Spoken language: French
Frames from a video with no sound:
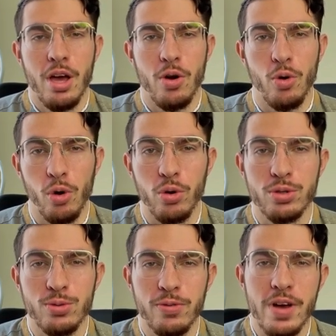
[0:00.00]
Heureuse
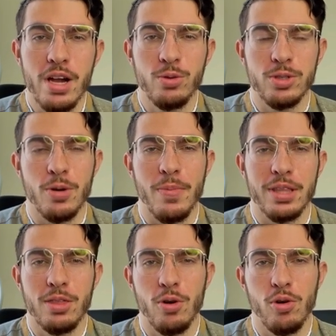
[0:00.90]
nouvelle, nous sommes
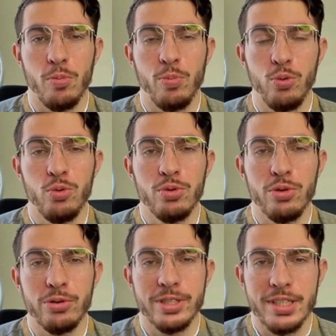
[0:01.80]
maintenant plus
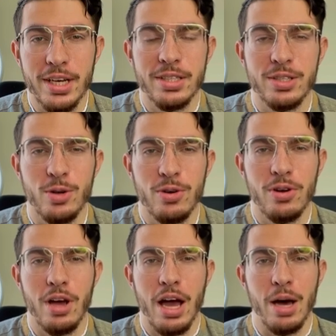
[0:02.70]
de 500
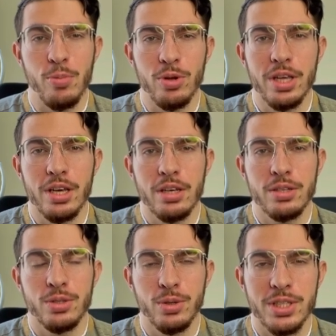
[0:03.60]
abonnés
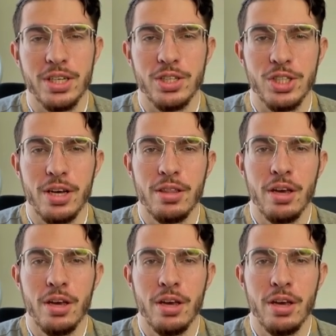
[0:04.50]
sur cette chaîne.